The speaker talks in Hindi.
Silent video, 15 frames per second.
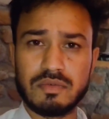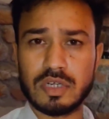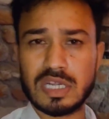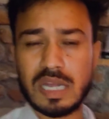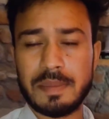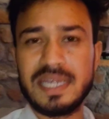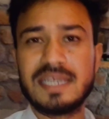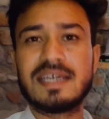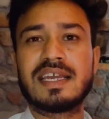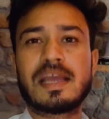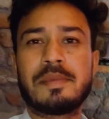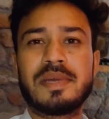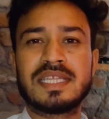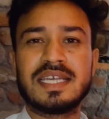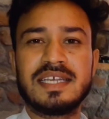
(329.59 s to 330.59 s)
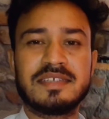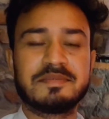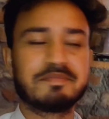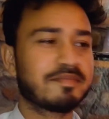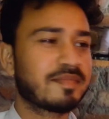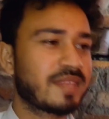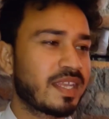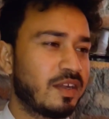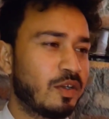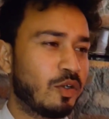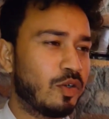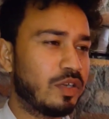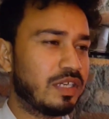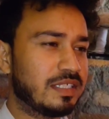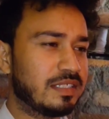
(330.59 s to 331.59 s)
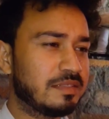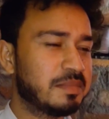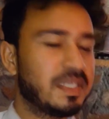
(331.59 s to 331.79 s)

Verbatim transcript: वो कमेंट करके बताए और